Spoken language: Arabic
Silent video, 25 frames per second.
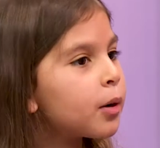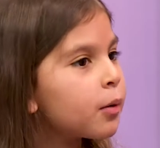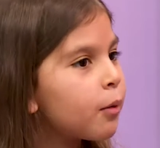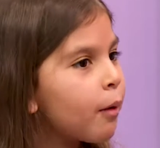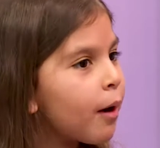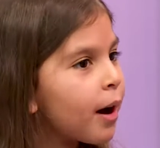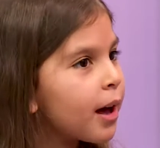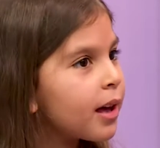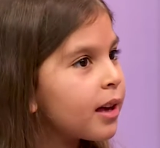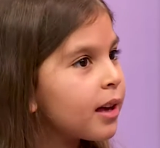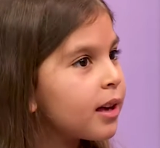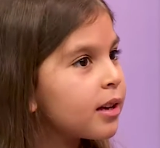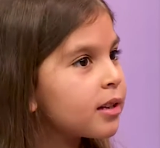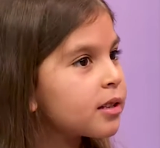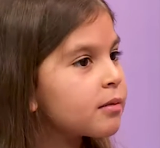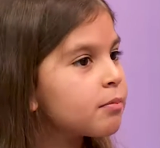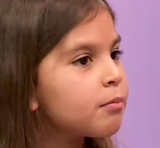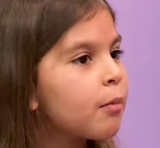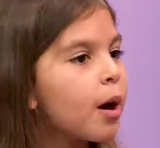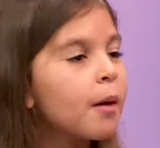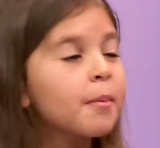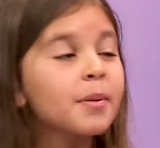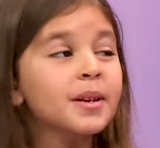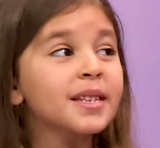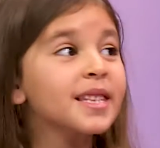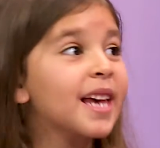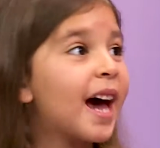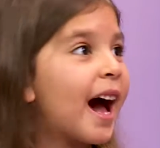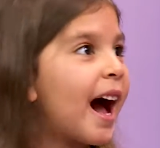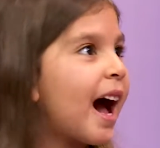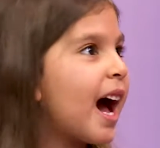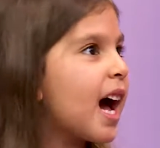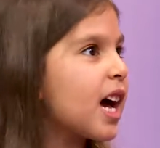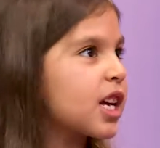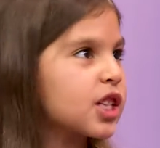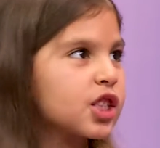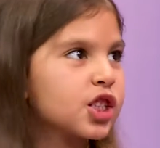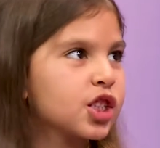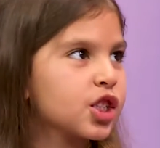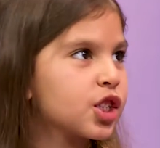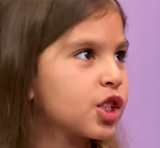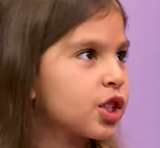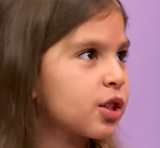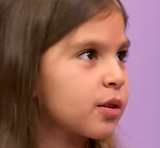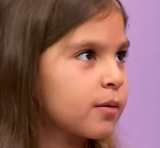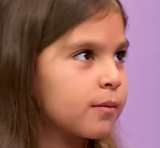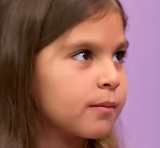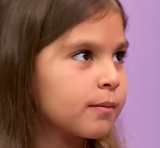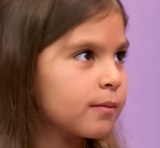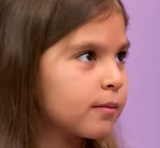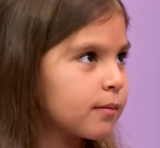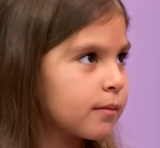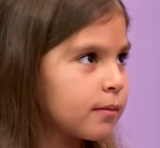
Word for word: كويس ما بيزعقش ما